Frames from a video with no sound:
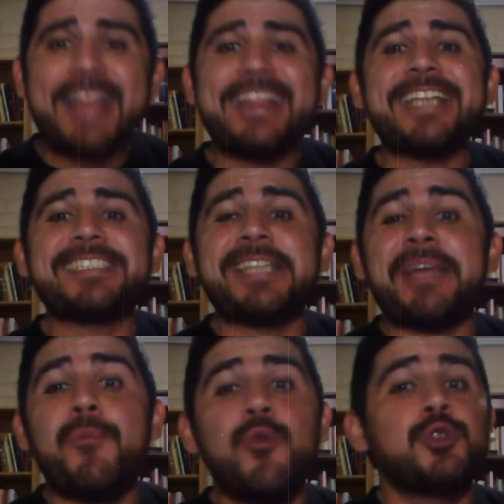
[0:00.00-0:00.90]

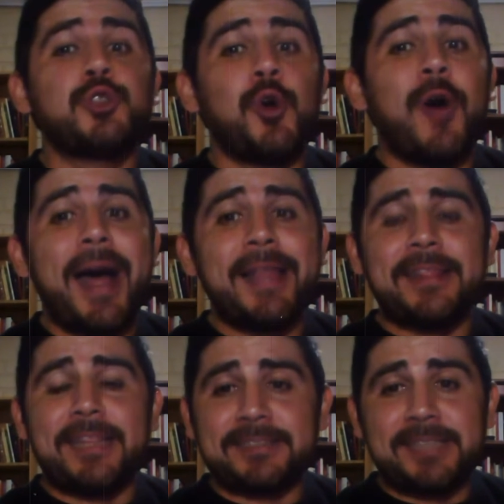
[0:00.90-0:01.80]
desde mucho
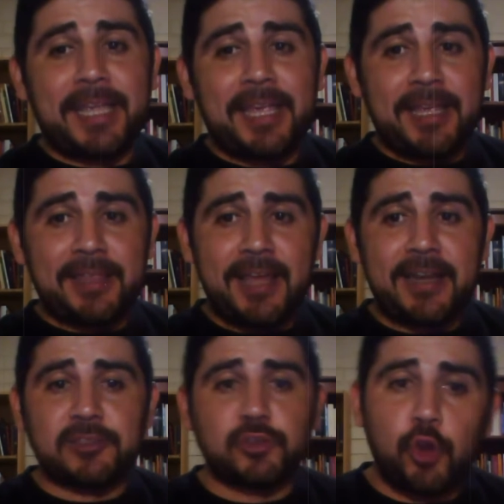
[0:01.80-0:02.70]
antes de que
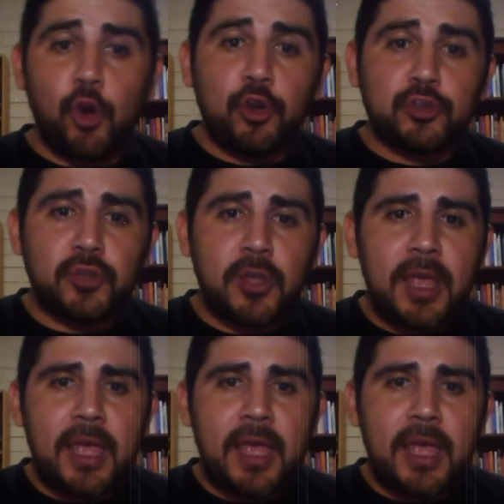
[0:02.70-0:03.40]
quedaran solos,